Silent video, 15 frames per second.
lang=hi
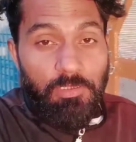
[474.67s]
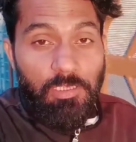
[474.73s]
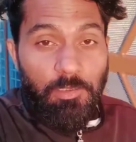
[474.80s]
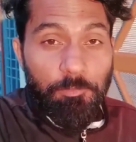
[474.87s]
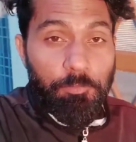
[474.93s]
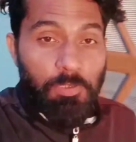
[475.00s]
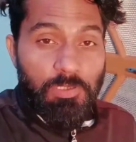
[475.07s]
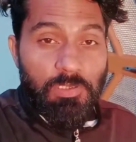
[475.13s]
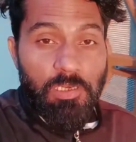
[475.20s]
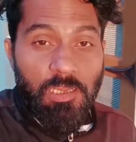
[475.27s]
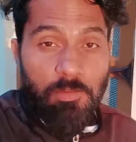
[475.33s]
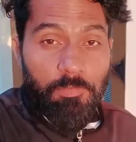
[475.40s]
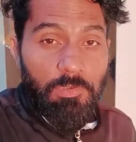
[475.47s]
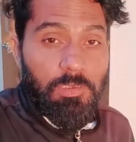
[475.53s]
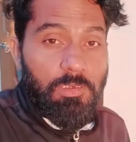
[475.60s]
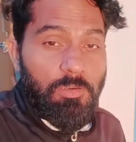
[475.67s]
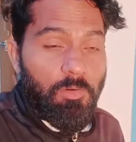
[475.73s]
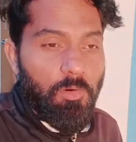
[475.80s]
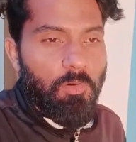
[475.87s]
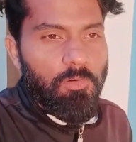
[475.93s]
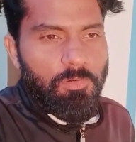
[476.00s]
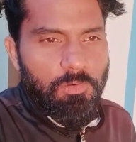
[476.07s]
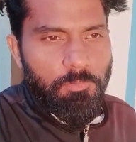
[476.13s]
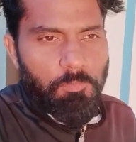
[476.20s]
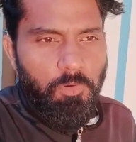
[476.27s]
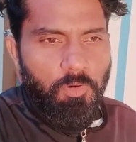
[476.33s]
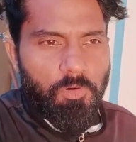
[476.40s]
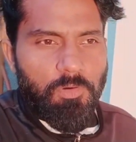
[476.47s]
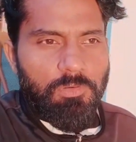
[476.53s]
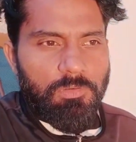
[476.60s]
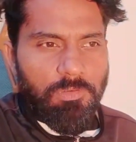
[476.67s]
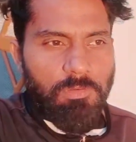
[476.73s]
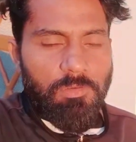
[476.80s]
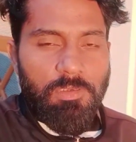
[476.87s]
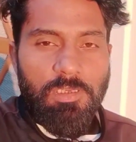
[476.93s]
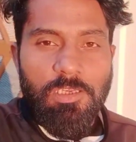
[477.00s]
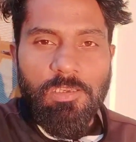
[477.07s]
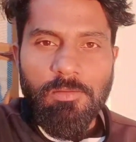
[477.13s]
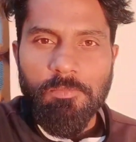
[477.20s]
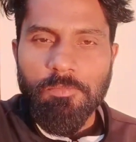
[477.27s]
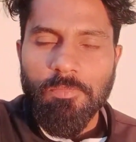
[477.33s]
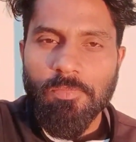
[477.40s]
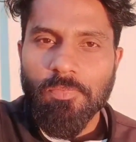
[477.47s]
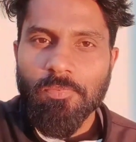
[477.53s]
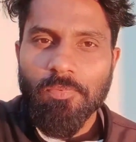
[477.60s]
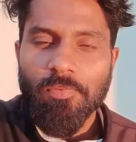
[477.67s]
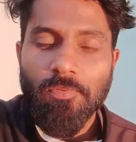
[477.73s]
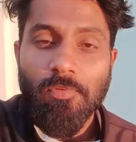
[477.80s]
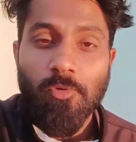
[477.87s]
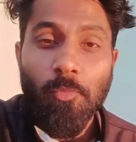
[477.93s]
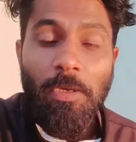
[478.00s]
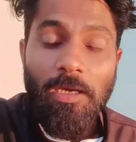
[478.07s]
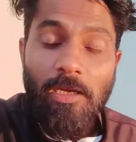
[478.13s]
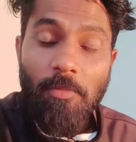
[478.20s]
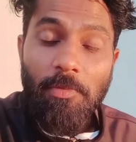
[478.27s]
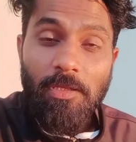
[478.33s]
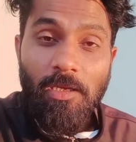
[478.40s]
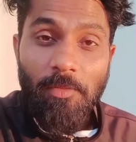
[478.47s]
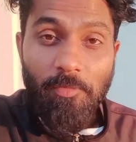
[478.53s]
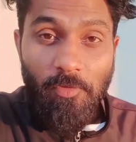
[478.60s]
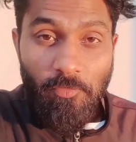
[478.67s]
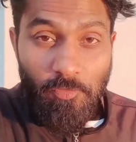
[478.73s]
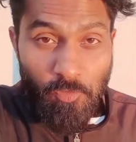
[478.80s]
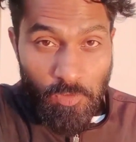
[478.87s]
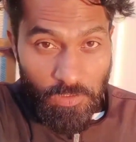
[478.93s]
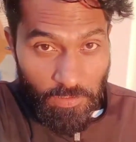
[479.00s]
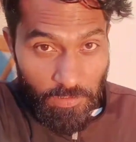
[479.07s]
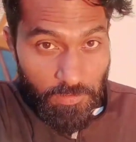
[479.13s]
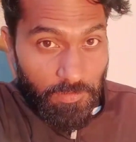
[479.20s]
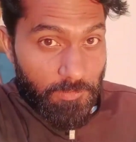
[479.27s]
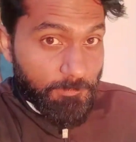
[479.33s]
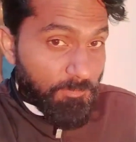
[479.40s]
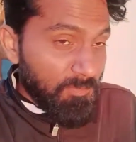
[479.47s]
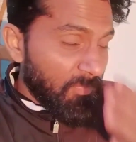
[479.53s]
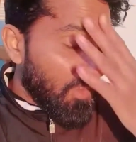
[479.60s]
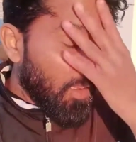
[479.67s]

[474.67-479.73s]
बज के पचास मिनट और बहुत ही सुबह का मैंने आपको व्यू दिखाया था